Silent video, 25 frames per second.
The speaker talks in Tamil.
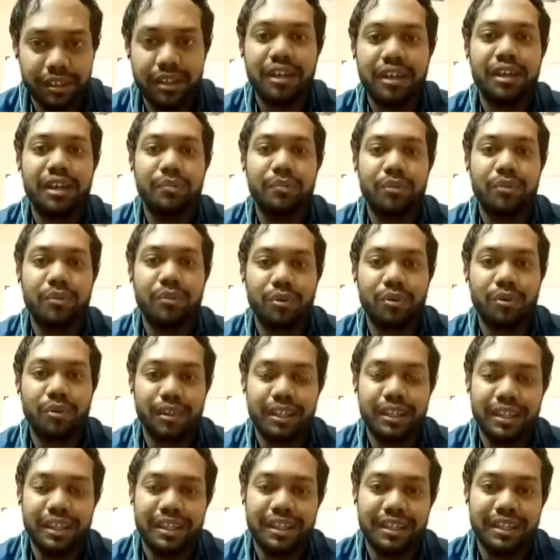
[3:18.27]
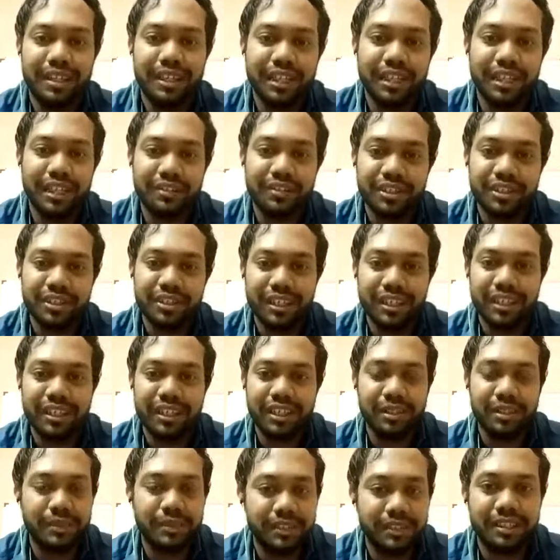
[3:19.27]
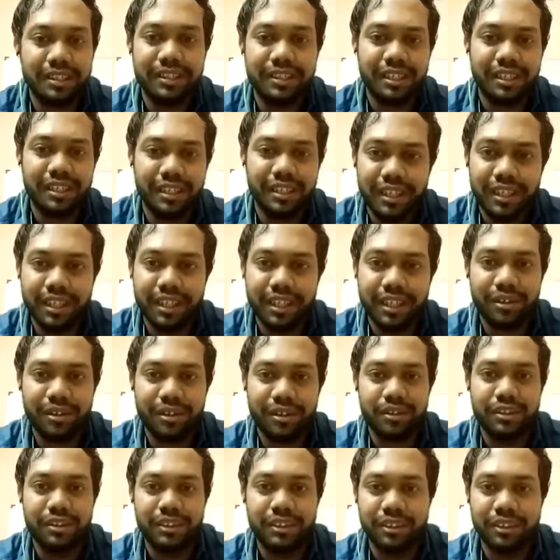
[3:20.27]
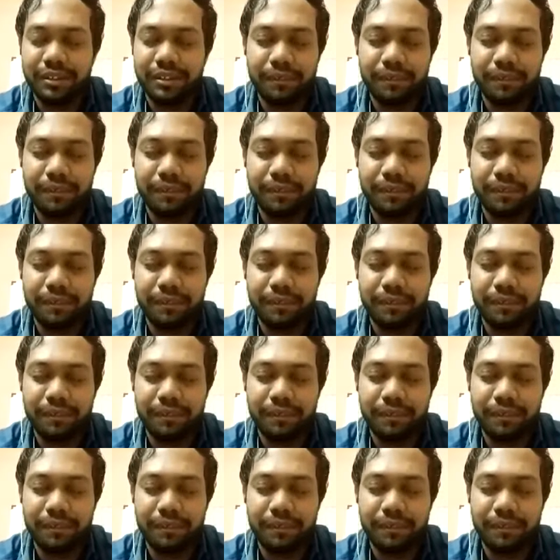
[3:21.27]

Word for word: லேர்ன் மோர் இந்த ரெண்டு விஷயத்தையும் எனக்கு இந்த பிஸ்னஸ் கிளியராக கொடுச்சு